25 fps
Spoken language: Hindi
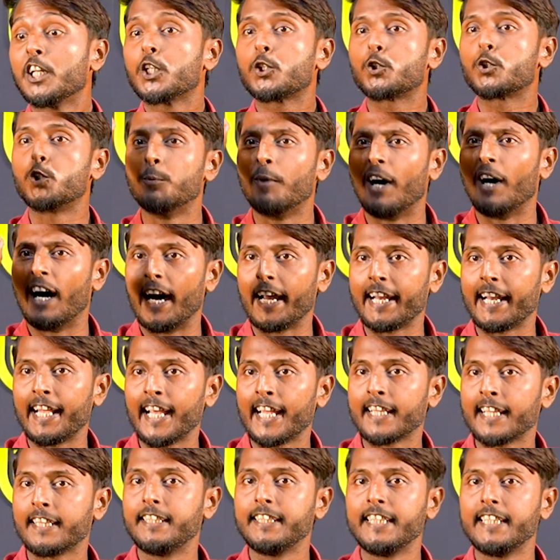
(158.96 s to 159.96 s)

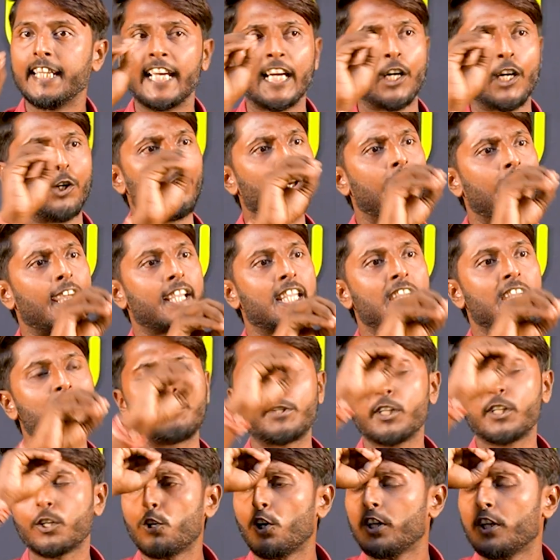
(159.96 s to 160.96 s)
तुम्हारे दिए हुए
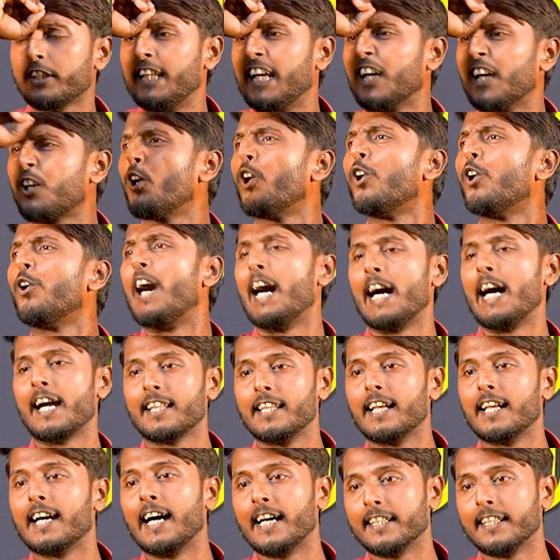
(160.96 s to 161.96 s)
गिफ्ट को देखो आग
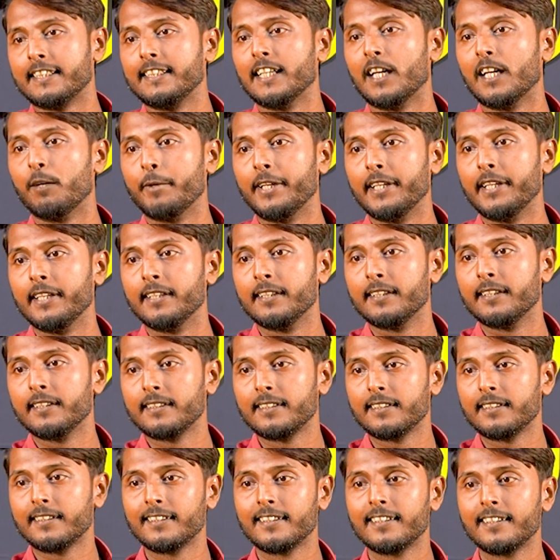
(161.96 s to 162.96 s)
लगा दिया मैंने
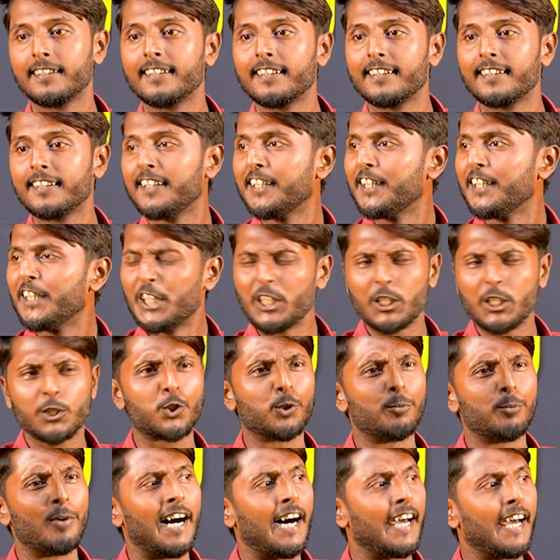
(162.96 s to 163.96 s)

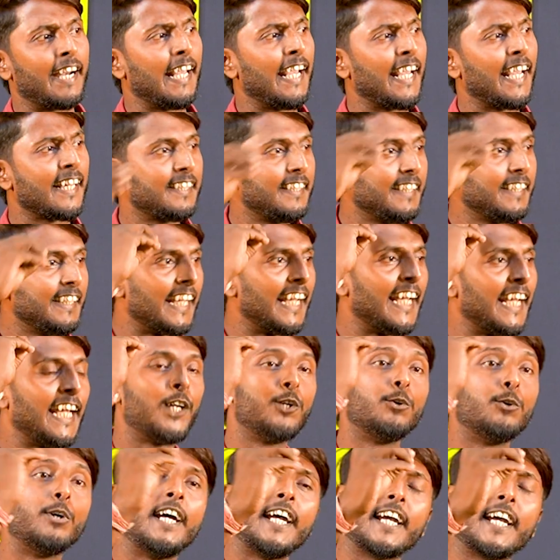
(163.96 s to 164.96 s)
तुम्हारे दिए
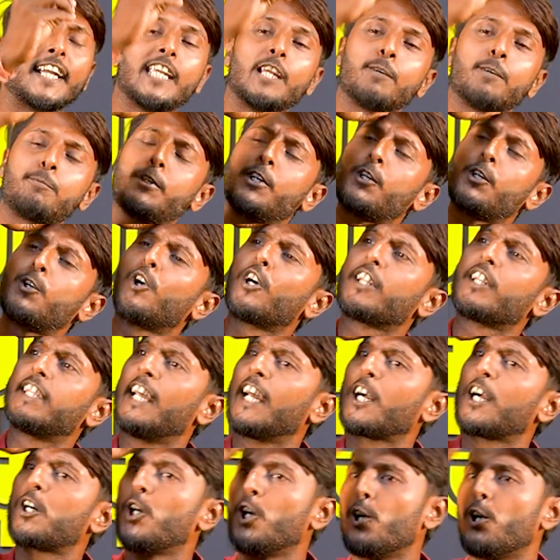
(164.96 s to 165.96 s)
हुए गिफ्ट को
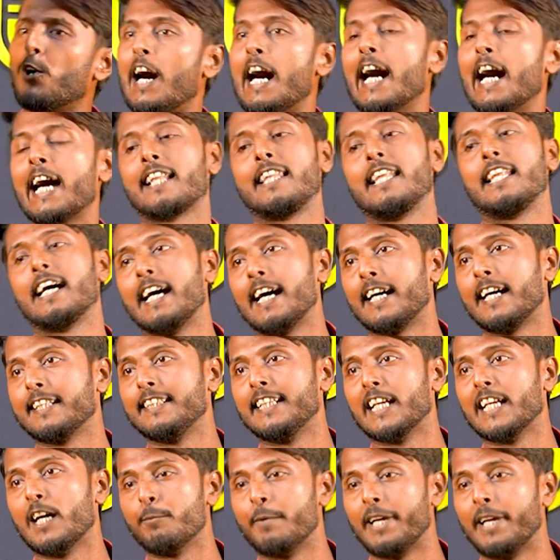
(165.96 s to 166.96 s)
देखो आग लगा
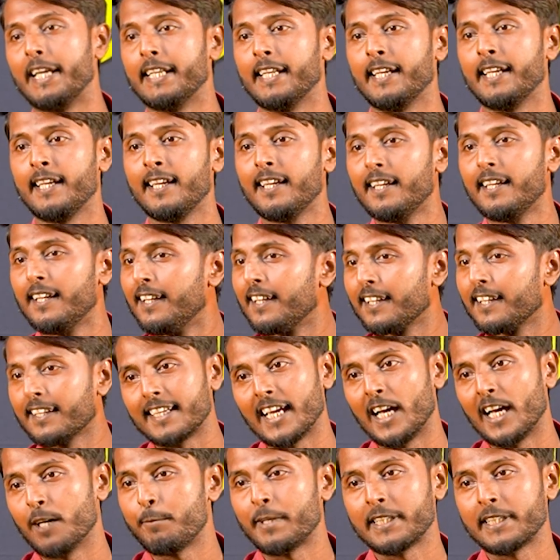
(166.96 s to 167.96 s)
दिया मैंने
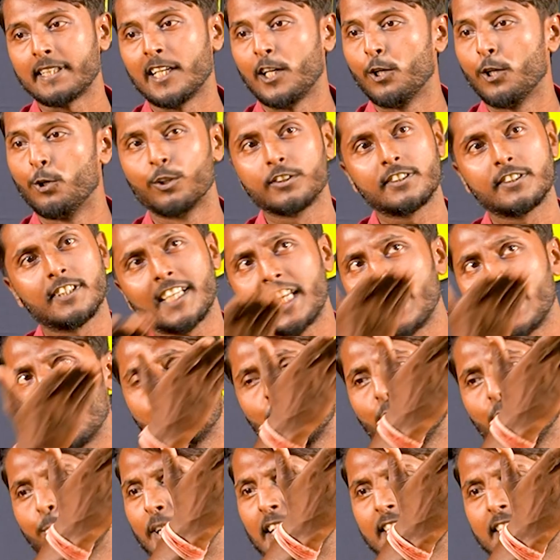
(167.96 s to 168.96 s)
क्या पता हो सके
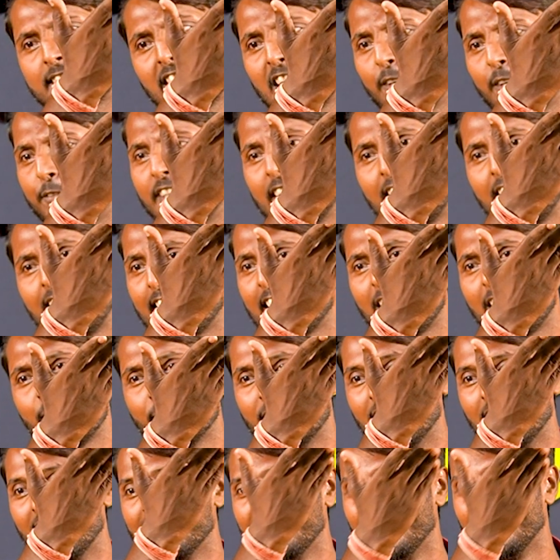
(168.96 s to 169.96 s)
वो पैसा भी हराम
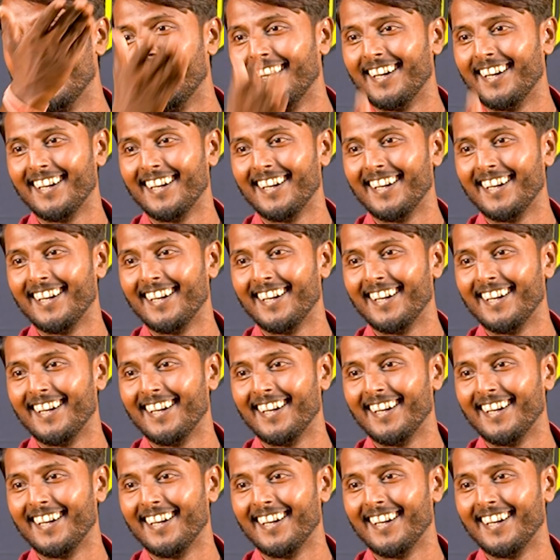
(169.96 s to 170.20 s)
का था